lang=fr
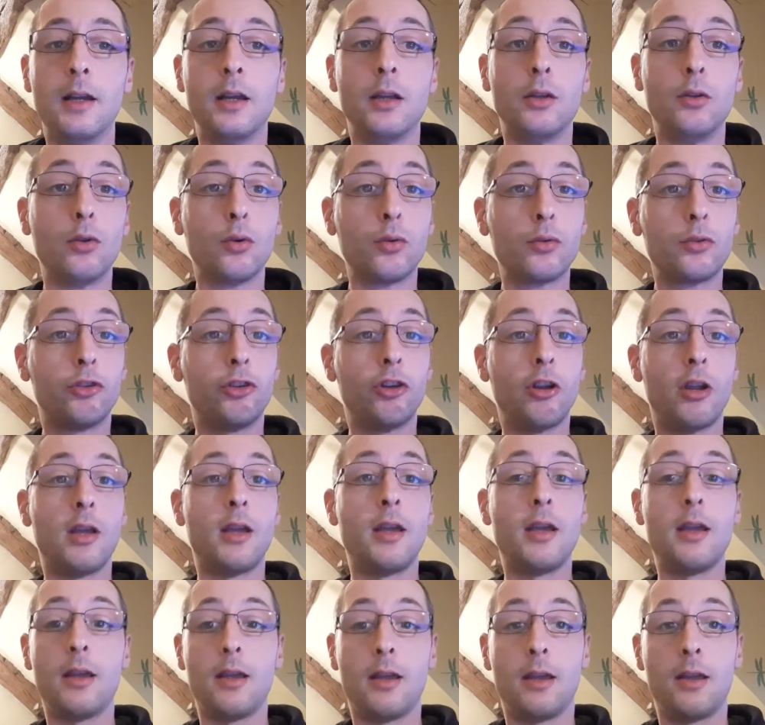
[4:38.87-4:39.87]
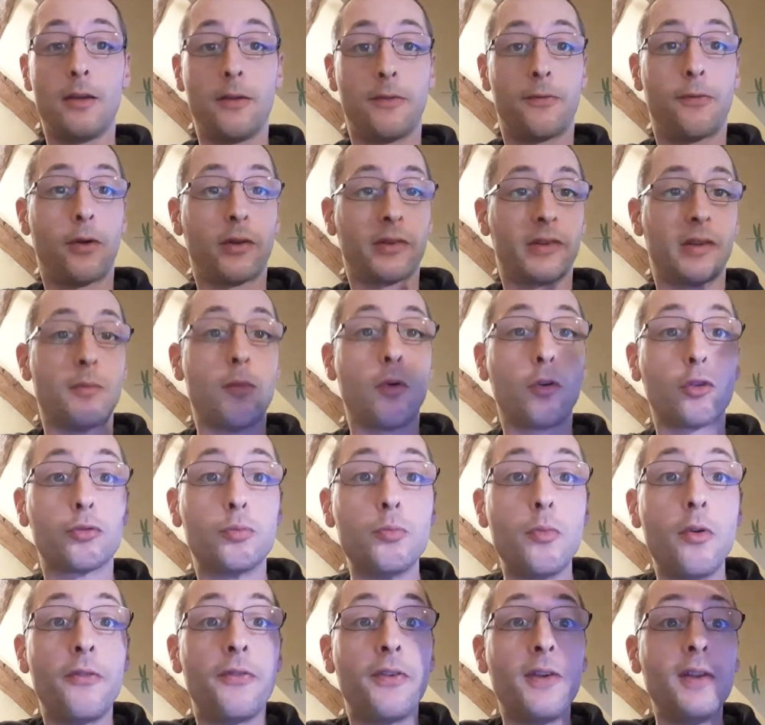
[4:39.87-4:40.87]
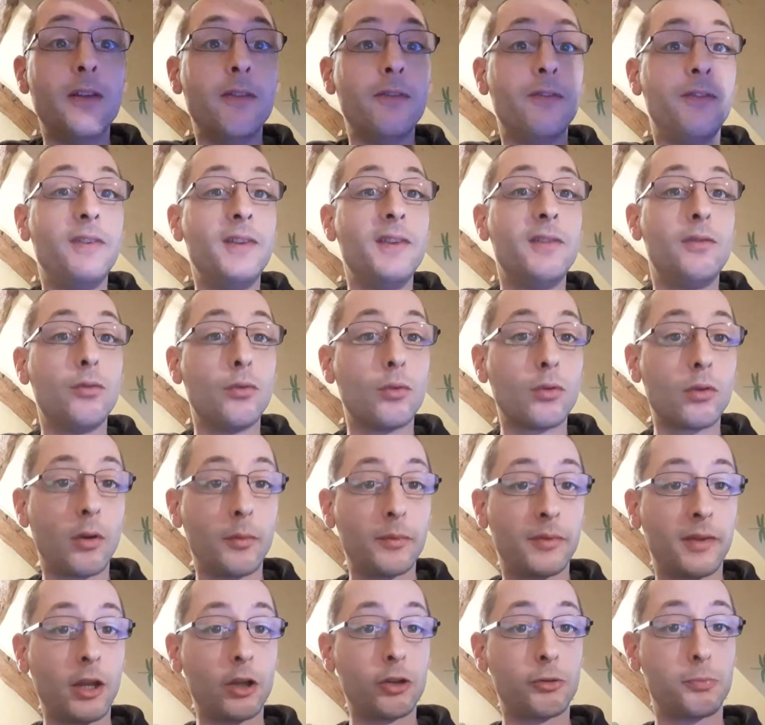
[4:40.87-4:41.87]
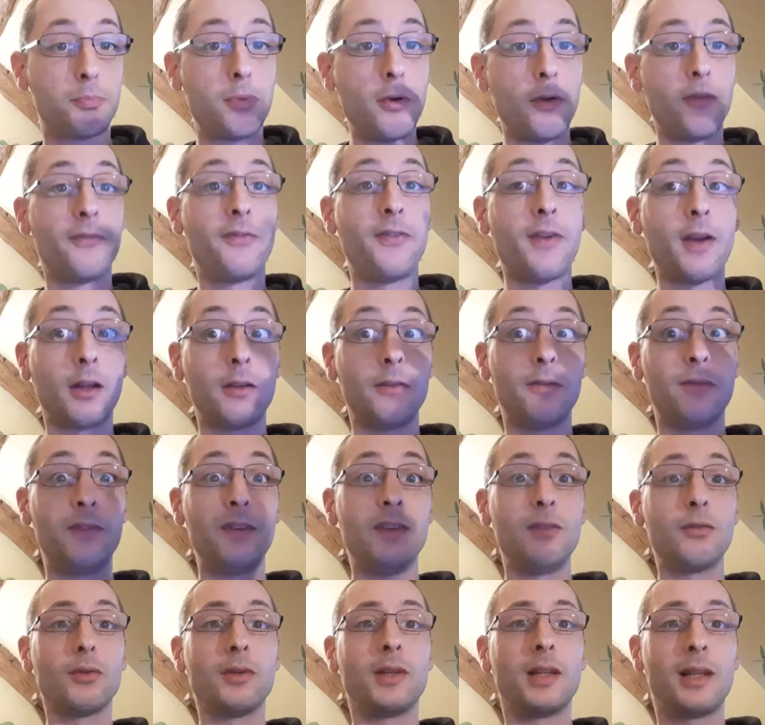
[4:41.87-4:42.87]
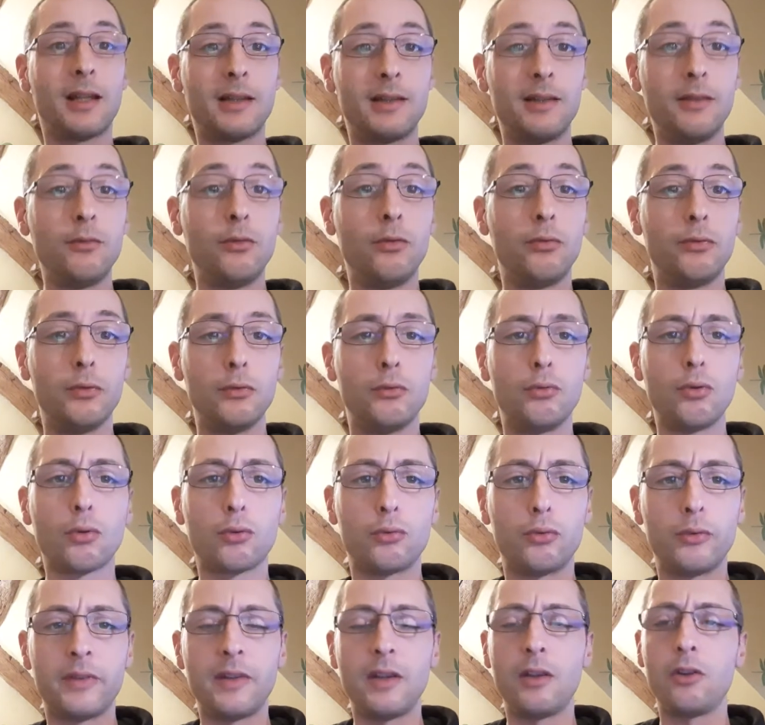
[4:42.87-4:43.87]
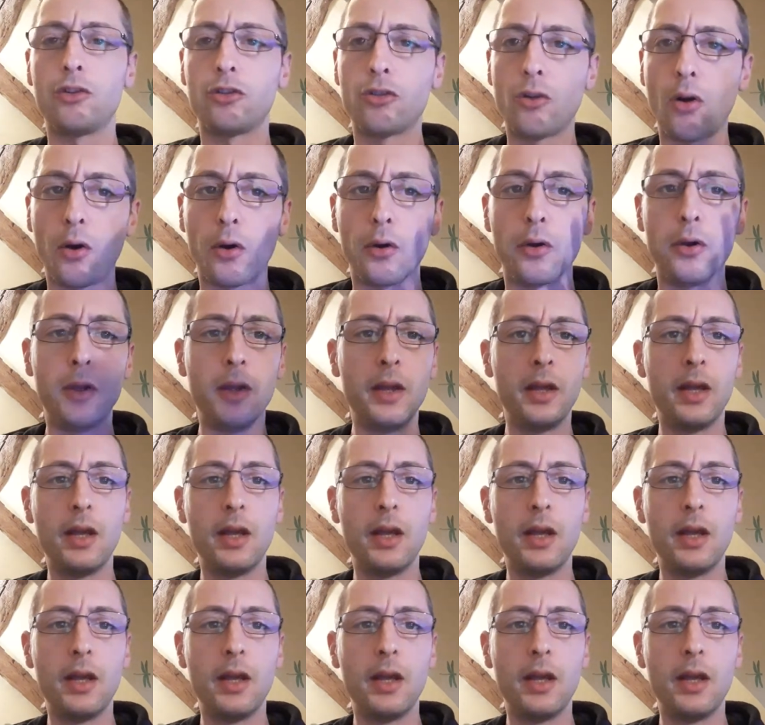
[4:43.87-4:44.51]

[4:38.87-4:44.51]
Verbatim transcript: Donc j'ai forcément, je me fais une vision comme ça, je peux me faire une vision négative du futur, tu sais, genre, euh,